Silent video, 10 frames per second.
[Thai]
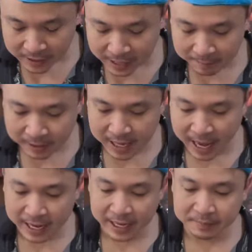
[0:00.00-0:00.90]
คำให
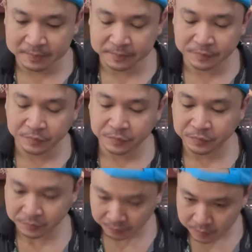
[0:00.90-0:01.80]
ญ่ๆครับ
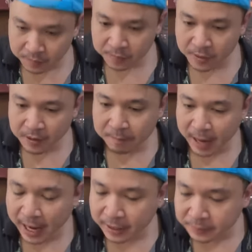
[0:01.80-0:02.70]
ไป
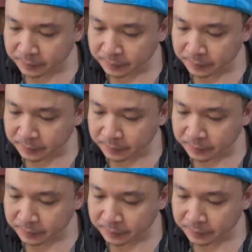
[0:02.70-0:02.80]
ฮะ